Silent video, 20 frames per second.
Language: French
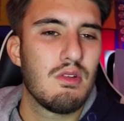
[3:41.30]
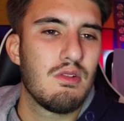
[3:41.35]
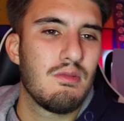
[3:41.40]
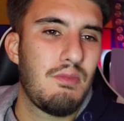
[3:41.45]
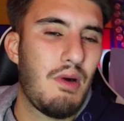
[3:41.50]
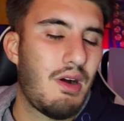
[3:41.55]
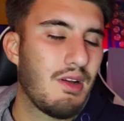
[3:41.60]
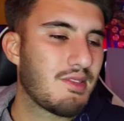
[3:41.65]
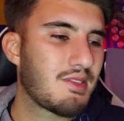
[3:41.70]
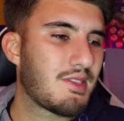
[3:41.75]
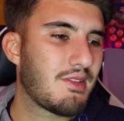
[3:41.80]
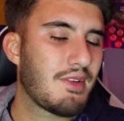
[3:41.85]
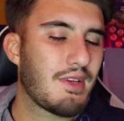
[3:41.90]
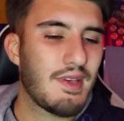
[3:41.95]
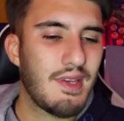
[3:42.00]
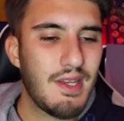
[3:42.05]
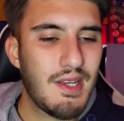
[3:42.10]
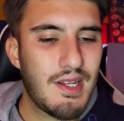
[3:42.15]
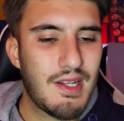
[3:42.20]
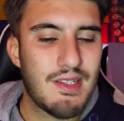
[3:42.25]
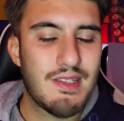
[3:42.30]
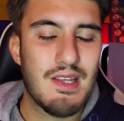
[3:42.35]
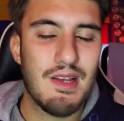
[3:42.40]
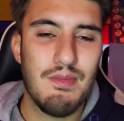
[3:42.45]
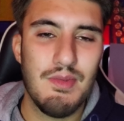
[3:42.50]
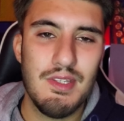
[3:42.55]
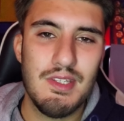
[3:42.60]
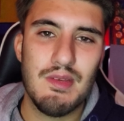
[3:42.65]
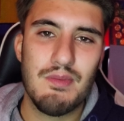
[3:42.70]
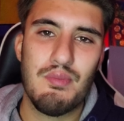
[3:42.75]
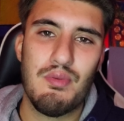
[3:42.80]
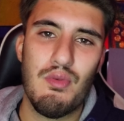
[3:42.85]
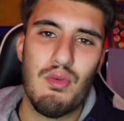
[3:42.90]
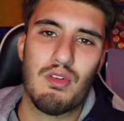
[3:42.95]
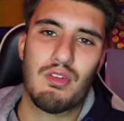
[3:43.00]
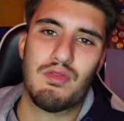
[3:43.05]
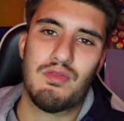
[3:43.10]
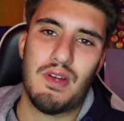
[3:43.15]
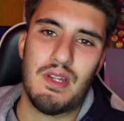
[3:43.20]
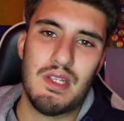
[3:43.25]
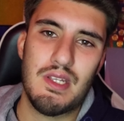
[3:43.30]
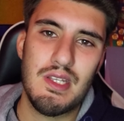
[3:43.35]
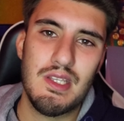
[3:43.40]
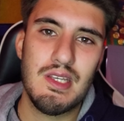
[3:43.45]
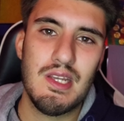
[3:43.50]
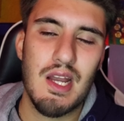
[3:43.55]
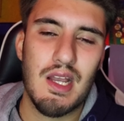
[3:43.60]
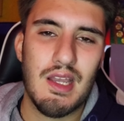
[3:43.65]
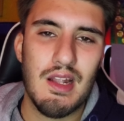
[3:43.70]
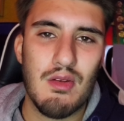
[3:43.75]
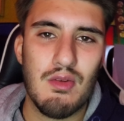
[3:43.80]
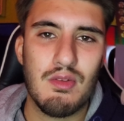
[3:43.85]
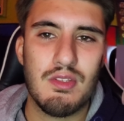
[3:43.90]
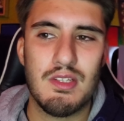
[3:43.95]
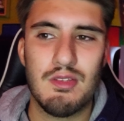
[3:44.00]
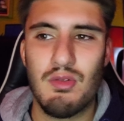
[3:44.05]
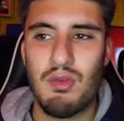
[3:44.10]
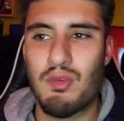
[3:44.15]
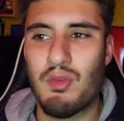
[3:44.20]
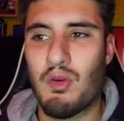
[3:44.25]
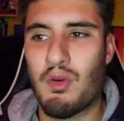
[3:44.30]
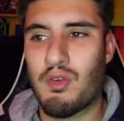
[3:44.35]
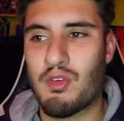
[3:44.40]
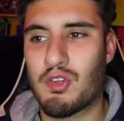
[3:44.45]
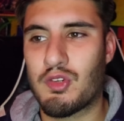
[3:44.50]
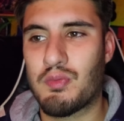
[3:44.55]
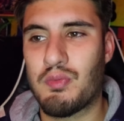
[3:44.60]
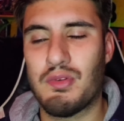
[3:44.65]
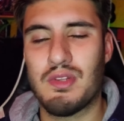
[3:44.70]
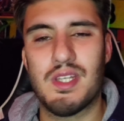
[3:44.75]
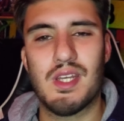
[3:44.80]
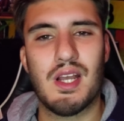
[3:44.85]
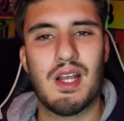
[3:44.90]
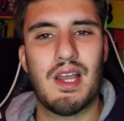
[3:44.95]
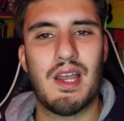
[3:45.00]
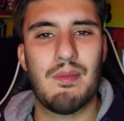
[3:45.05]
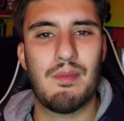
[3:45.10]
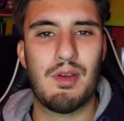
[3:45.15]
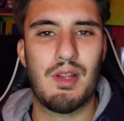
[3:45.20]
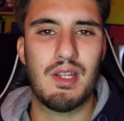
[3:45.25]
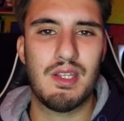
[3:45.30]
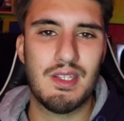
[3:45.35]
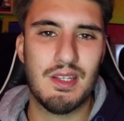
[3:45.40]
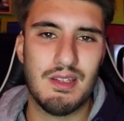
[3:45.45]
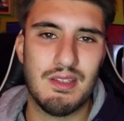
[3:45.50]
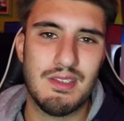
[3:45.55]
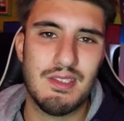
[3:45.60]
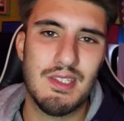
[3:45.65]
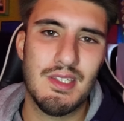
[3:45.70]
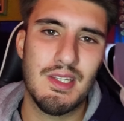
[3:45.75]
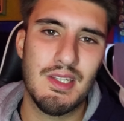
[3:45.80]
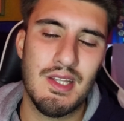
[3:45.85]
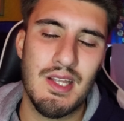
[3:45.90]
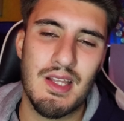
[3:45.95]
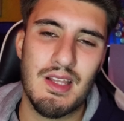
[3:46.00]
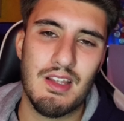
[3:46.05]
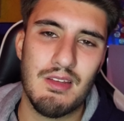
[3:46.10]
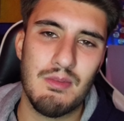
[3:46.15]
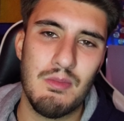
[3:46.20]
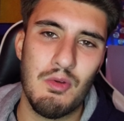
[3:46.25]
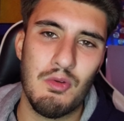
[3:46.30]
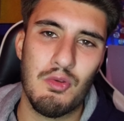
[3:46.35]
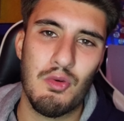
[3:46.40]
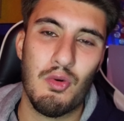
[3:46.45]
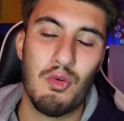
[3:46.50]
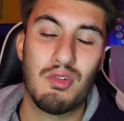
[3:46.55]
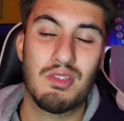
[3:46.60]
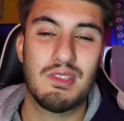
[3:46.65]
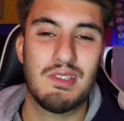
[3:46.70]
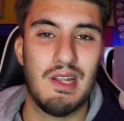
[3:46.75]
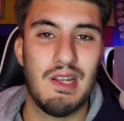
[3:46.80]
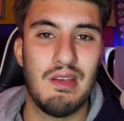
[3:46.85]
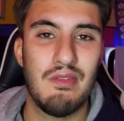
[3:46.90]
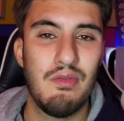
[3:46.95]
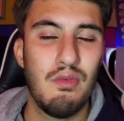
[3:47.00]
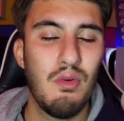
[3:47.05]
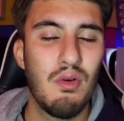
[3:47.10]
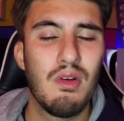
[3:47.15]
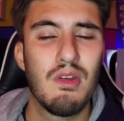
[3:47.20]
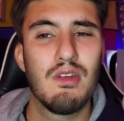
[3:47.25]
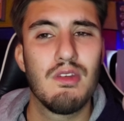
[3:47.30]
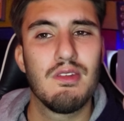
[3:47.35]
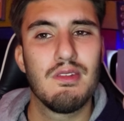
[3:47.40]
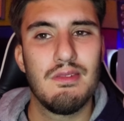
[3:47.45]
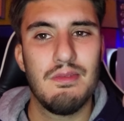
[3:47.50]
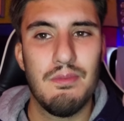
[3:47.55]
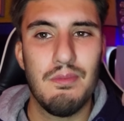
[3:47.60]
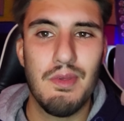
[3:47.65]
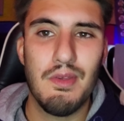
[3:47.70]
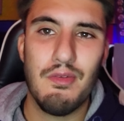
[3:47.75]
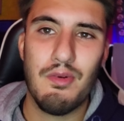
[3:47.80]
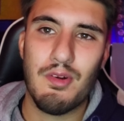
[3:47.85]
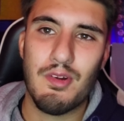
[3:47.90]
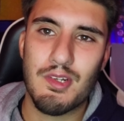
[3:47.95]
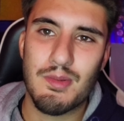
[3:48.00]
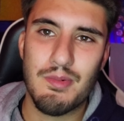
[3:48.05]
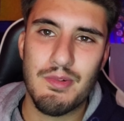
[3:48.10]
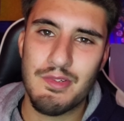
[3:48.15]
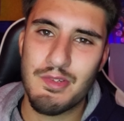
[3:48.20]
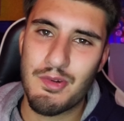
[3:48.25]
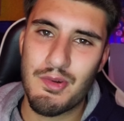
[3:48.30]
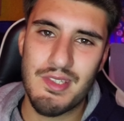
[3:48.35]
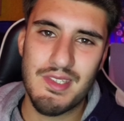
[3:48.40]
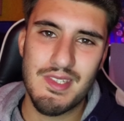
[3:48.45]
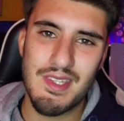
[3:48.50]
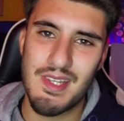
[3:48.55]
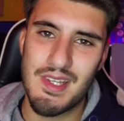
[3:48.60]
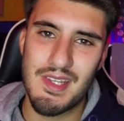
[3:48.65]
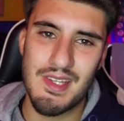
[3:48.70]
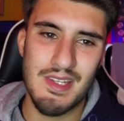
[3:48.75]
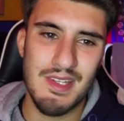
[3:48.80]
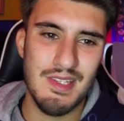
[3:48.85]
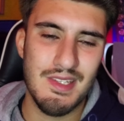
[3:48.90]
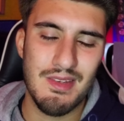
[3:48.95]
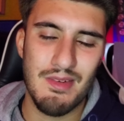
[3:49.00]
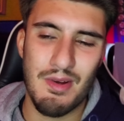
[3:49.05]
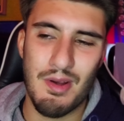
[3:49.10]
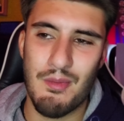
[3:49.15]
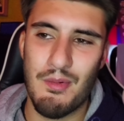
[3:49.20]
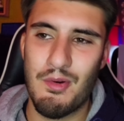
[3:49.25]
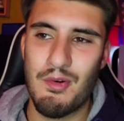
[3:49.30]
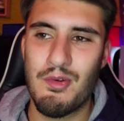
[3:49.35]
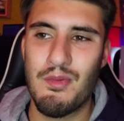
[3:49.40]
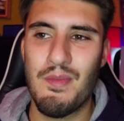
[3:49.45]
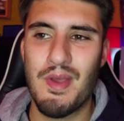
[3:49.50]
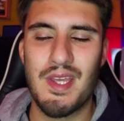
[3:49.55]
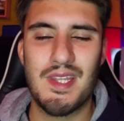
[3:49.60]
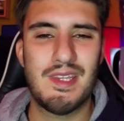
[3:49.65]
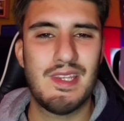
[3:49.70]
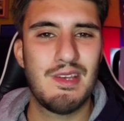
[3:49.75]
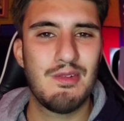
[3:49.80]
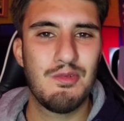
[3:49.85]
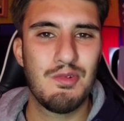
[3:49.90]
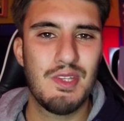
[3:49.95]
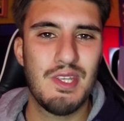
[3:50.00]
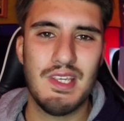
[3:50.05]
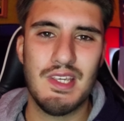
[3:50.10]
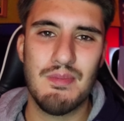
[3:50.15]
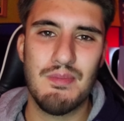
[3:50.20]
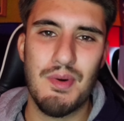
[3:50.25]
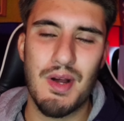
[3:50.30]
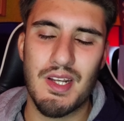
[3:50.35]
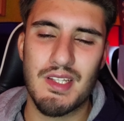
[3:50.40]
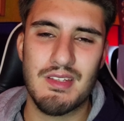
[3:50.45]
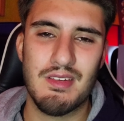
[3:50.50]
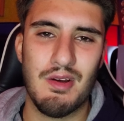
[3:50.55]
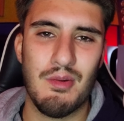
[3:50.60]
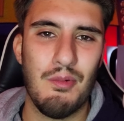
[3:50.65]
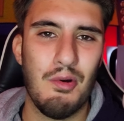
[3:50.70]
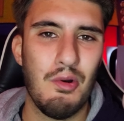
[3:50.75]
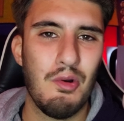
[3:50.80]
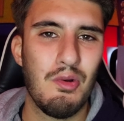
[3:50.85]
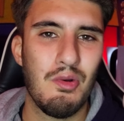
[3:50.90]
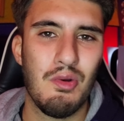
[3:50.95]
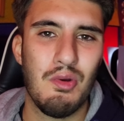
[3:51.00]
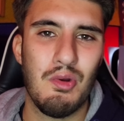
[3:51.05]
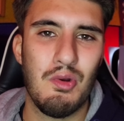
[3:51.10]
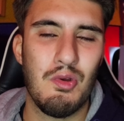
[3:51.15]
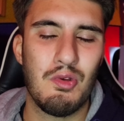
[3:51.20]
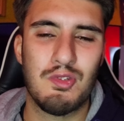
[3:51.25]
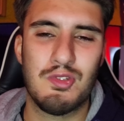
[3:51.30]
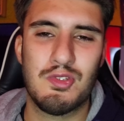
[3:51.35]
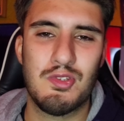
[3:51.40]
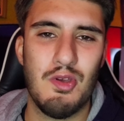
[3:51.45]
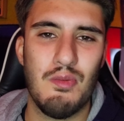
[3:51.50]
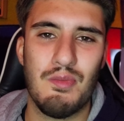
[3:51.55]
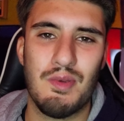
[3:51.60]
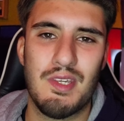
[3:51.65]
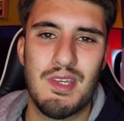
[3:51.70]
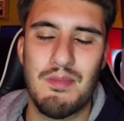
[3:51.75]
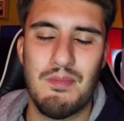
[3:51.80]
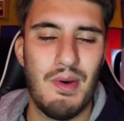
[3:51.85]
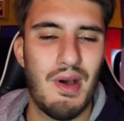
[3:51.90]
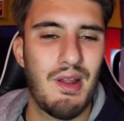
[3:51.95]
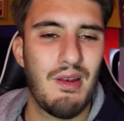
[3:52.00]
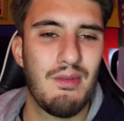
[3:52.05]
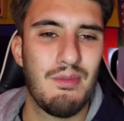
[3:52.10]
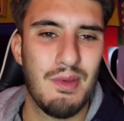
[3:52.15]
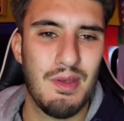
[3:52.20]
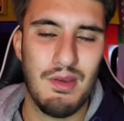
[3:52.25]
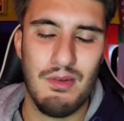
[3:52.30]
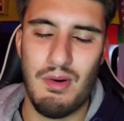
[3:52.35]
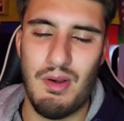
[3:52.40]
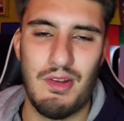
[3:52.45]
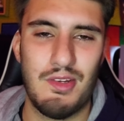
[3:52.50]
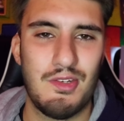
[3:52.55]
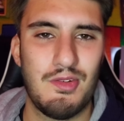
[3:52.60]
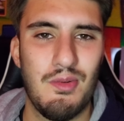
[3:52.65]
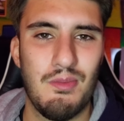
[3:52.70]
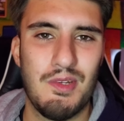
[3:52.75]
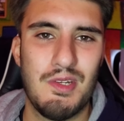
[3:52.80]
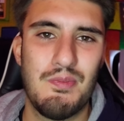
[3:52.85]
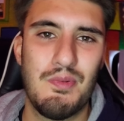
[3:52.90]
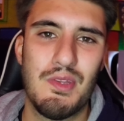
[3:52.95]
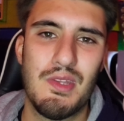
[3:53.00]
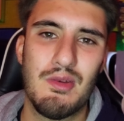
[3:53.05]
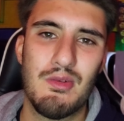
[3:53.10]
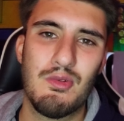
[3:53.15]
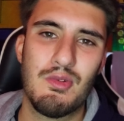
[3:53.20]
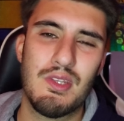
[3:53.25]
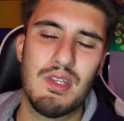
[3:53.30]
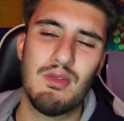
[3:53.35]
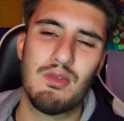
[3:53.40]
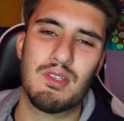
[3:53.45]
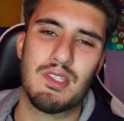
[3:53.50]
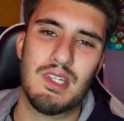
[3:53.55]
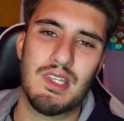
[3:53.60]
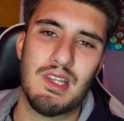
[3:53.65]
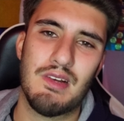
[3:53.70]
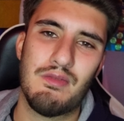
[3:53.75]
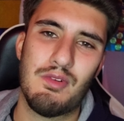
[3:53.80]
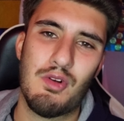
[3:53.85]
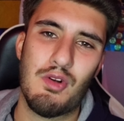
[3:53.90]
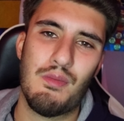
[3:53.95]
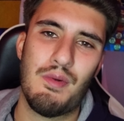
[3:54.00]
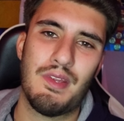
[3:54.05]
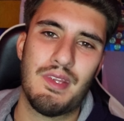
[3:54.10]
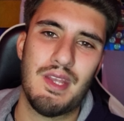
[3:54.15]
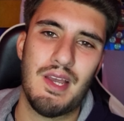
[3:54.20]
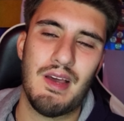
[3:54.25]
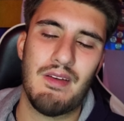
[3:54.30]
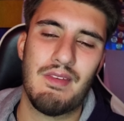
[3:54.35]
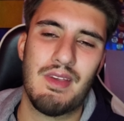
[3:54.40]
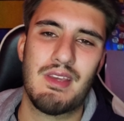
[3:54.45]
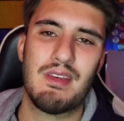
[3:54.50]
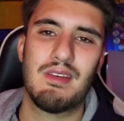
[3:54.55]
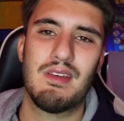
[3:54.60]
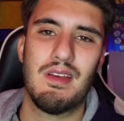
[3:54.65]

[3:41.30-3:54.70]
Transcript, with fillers: Bon, bah, c'est vrai que les amis, c'est plus Lance d'il y a quelques saisons, donc euh, je peux dire quand même que les 30, millions d'euros, ça les vaut. Mais franchement, je crois que c'est vraiment le mec dégoûté qui parle, c'est vraiment le, le qui parle, mais je suis un petit peu dégoûté, donc j'attends vos commentaires avec